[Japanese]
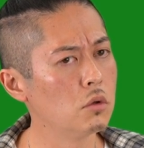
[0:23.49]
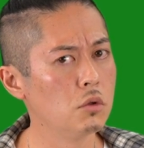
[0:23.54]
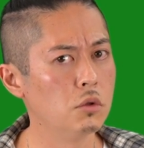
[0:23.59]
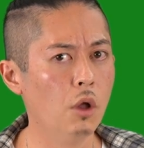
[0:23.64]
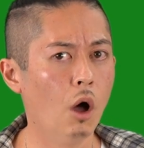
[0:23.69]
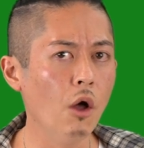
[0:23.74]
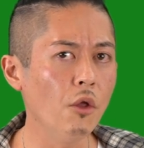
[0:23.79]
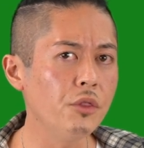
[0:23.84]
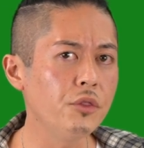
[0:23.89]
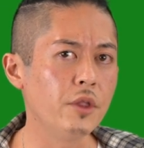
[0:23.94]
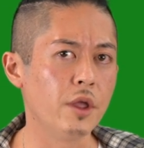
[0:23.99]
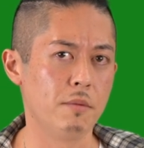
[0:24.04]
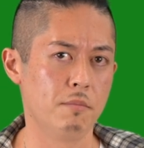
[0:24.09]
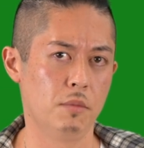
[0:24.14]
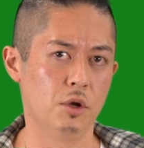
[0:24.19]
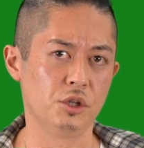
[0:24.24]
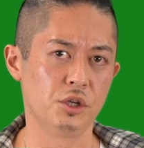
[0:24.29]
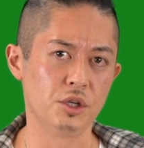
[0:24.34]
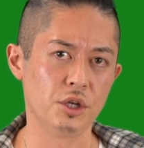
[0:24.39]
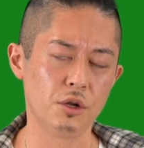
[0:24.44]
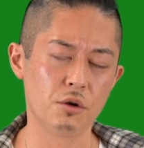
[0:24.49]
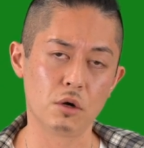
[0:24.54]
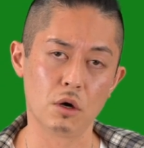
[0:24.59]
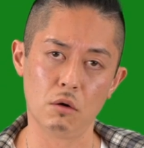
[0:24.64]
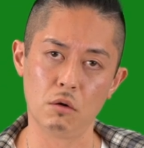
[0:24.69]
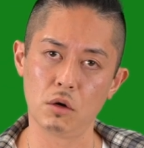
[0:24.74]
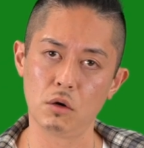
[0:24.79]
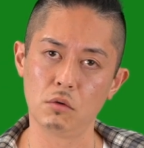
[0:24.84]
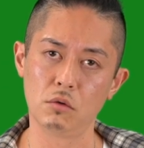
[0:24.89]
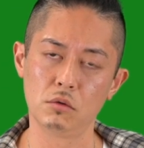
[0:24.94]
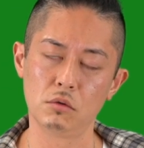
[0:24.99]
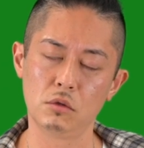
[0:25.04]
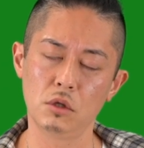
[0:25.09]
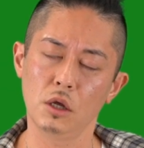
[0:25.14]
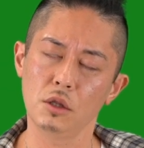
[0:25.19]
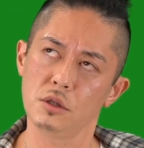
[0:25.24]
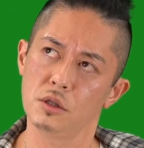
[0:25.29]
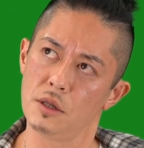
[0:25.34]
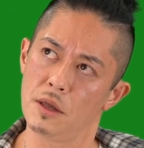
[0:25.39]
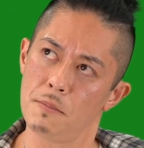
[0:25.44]
何年まで言えるか、
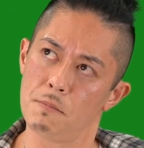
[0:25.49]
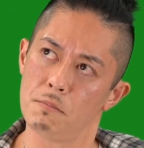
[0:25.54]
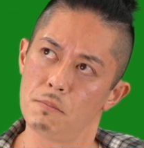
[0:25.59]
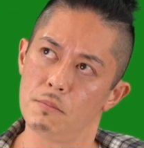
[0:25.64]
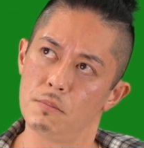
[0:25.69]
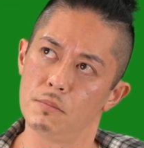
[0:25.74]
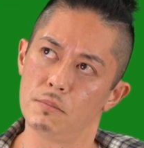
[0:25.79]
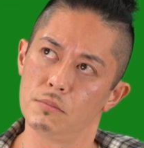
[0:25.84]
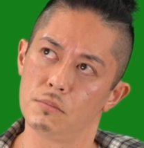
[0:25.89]
何年